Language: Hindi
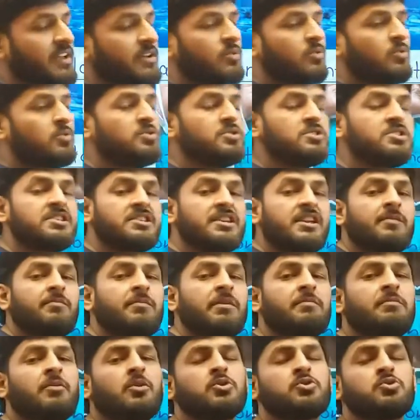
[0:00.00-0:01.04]
है उन सेल
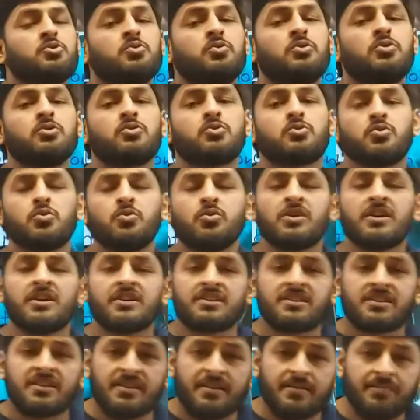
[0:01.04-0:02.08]
में मौजूद
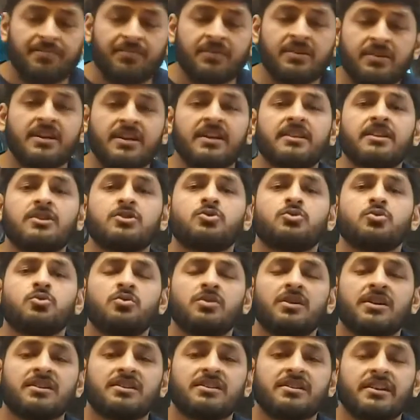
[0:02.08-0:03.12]
सुगर से यानी
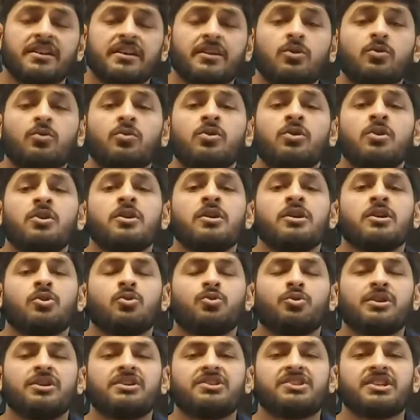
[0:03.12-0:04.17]
सुगर से क्यों
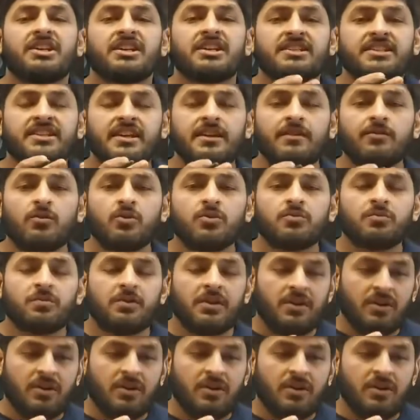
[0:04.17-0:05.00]
क्योंकि जैसे ही वो